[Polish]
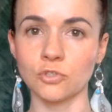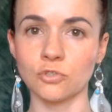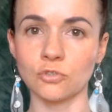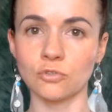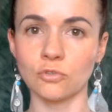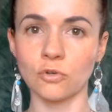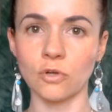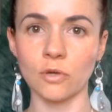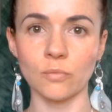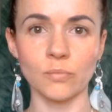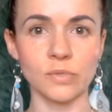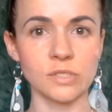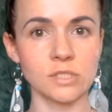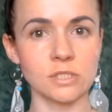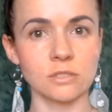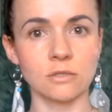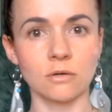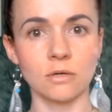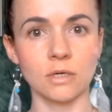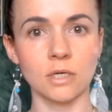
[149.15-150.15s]
kto trochę
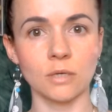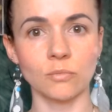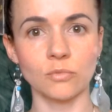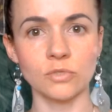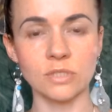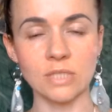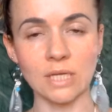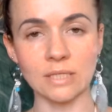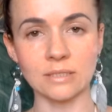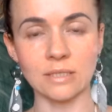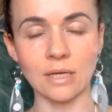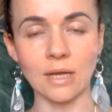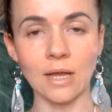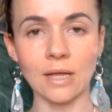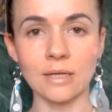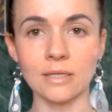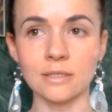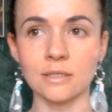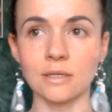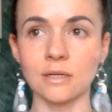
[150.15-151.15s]
będzie trochę jak mój tata,
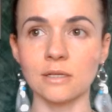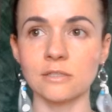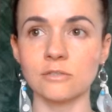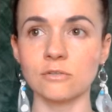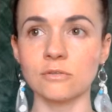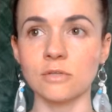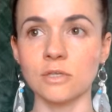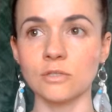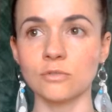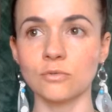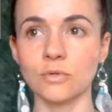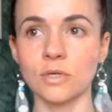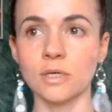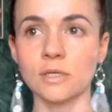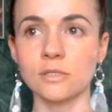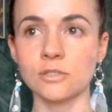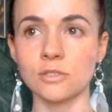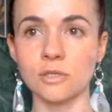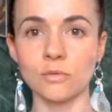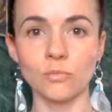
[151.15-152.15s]
ale teraz
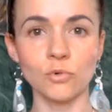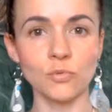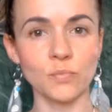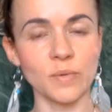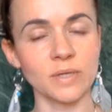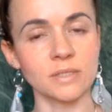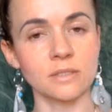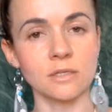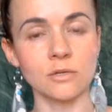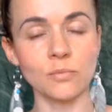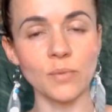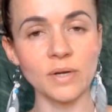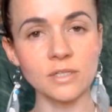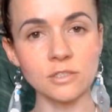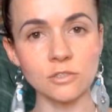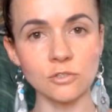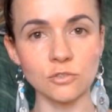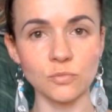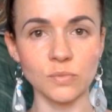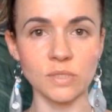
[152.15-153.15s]
odnajduję, że mój partner
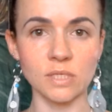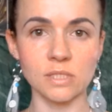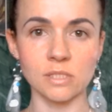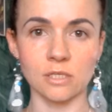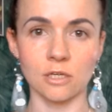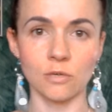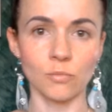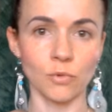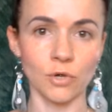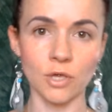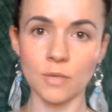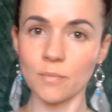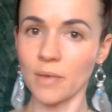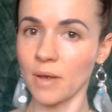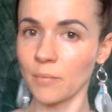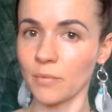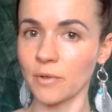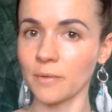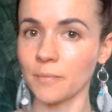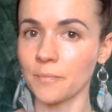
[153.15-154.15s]
bardziej odbija cechy mojej
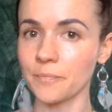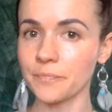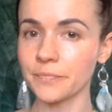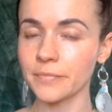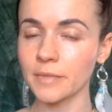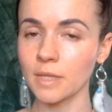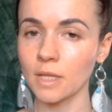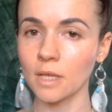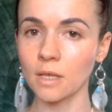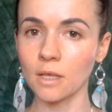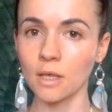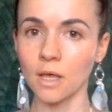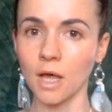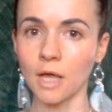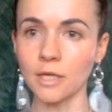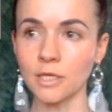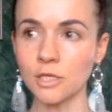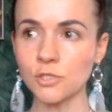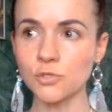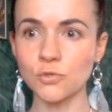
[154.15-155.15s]
mamy.
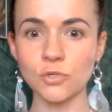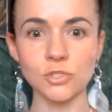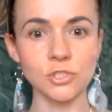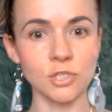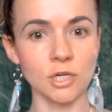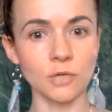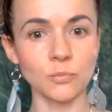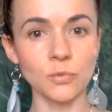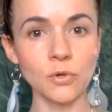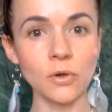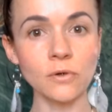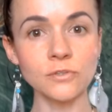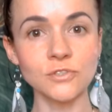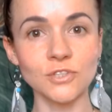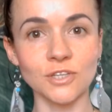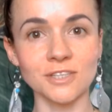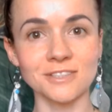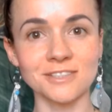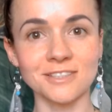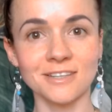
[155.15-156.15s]
A ja czuję się jak mój
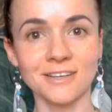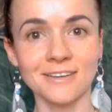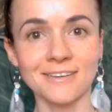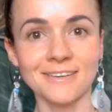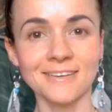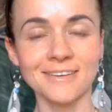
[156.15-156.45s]
ojciec.